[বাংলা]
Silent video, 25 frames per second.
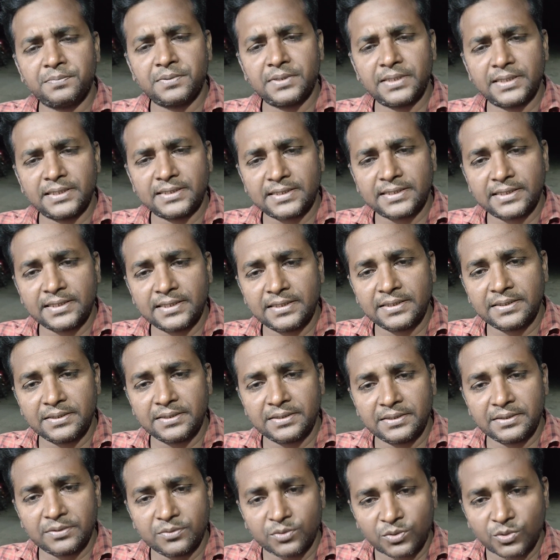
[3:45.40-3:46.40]
একটি
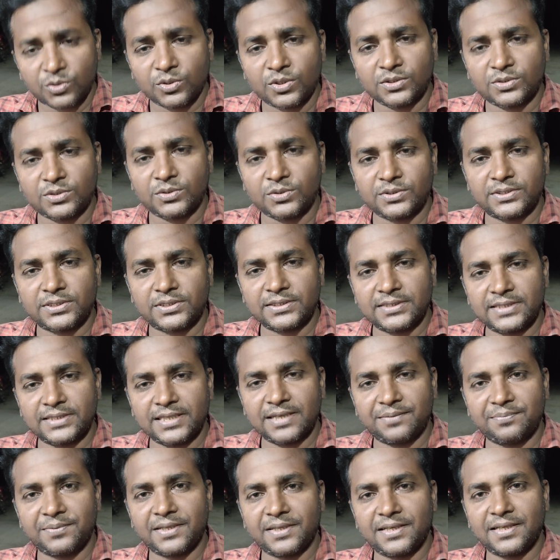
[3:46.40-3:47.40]
অনুরোধ করছি যে
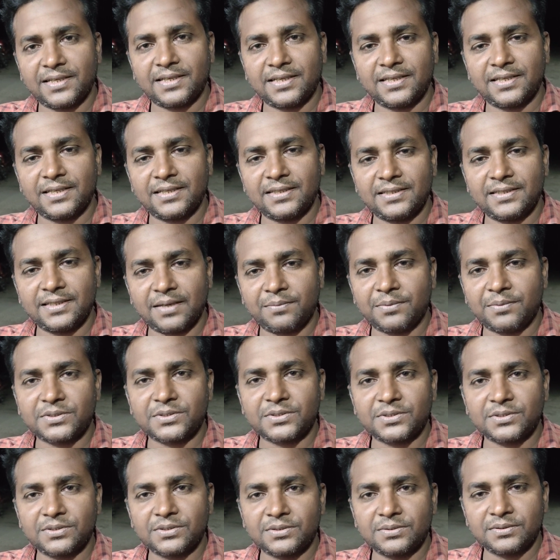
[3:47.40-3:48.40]
আপনারা এই
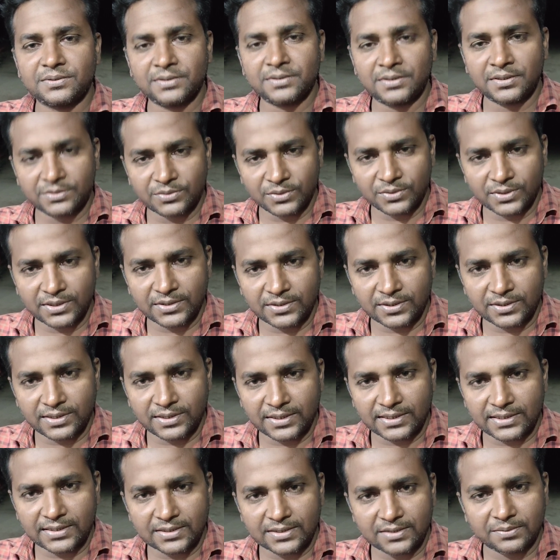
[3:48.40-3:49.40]
আবাসন তৈরি
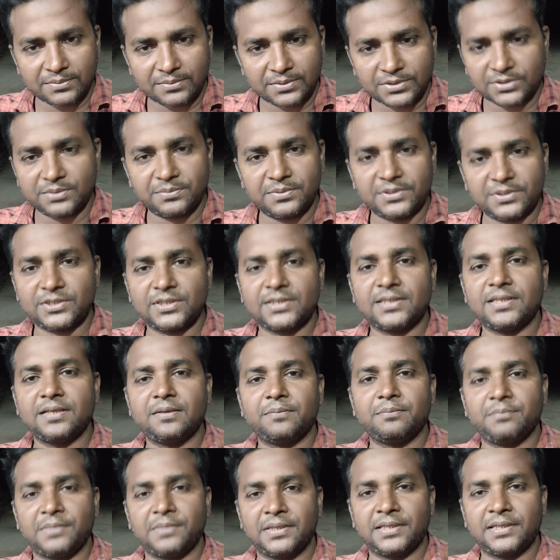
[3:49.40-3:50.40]
করার ক্ষেত্রে অবশ্যই বিষয়টা
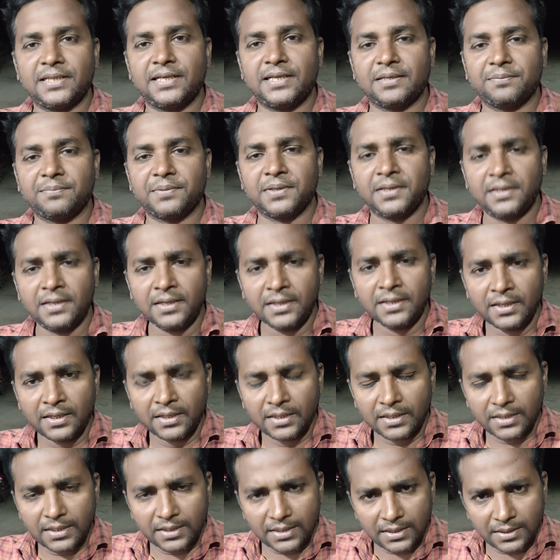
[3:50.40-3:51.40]
মাথায় রাখবেন
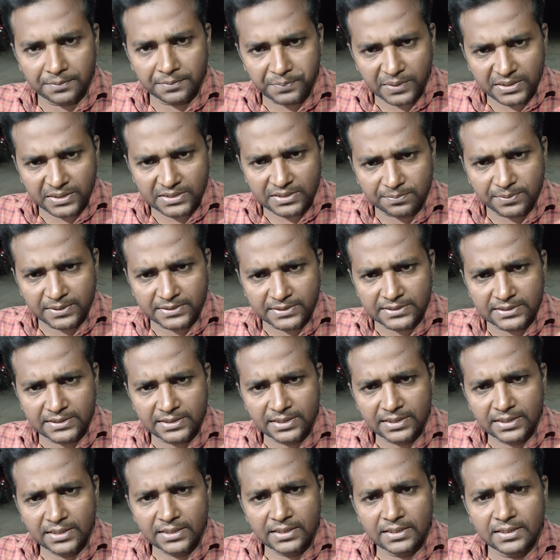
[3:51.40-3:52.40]
পাশাপাশি
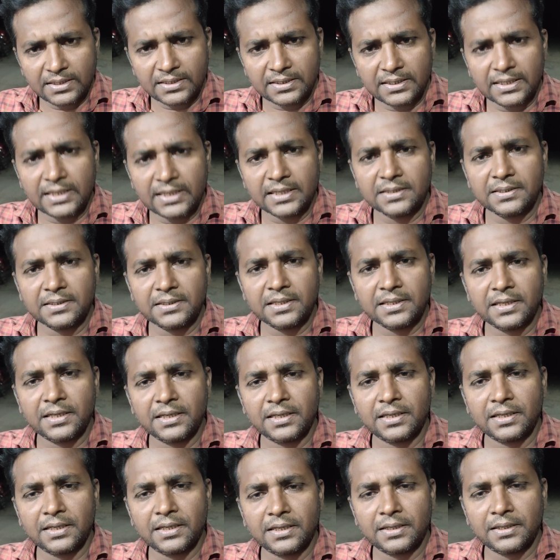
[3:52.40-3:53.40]
এই
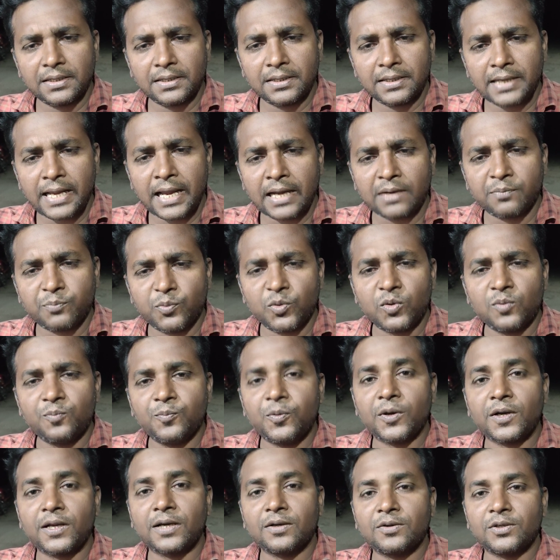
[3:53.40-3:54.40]
এক বুক
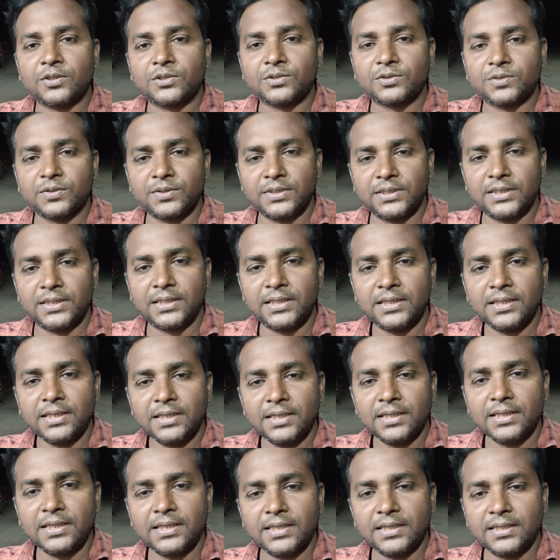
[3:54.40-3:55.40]
ভরা কষ্ট নিয়ে
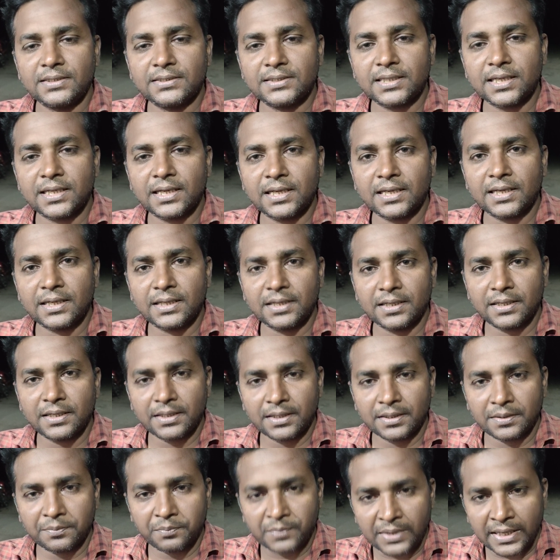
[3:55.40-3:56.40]
যারা
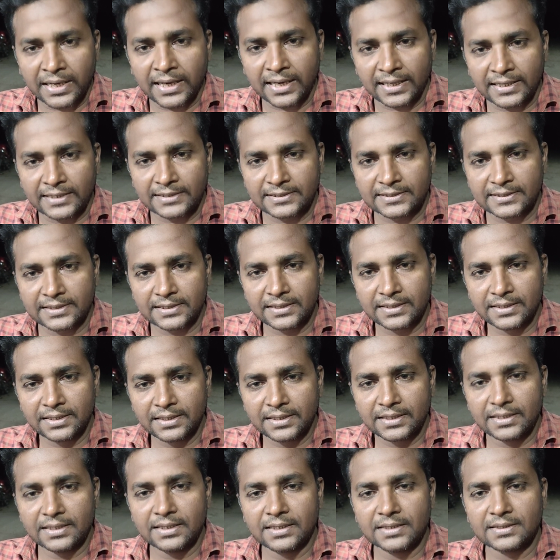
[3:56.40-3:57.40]
মারা গেছে
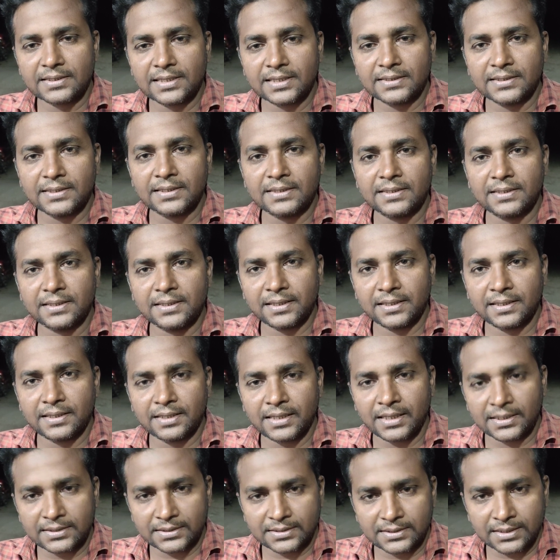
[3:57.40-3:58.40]
তাদের
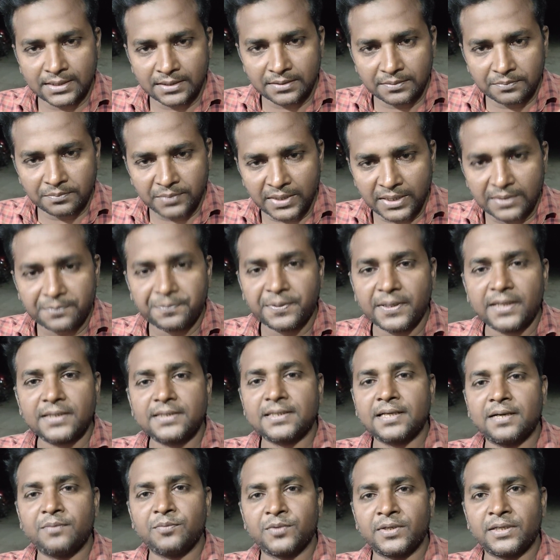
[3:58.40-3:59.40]
আত্মার মাগফেরাত
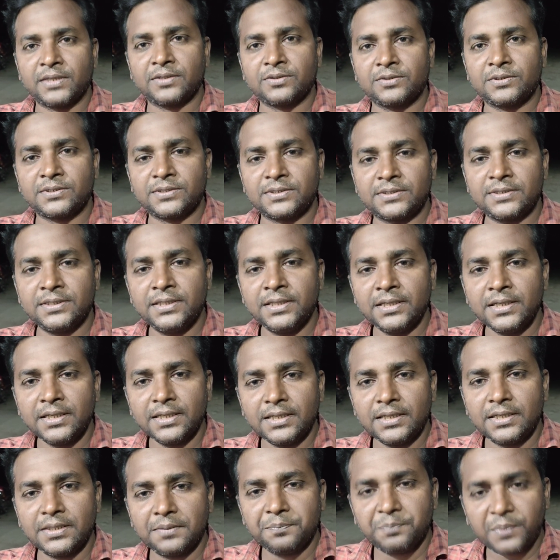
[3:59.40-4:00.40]
কামনা করছি
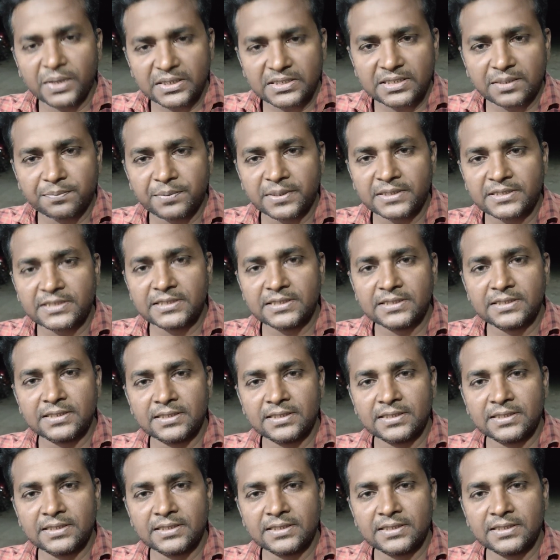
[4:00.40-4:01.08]
পাশাপাশি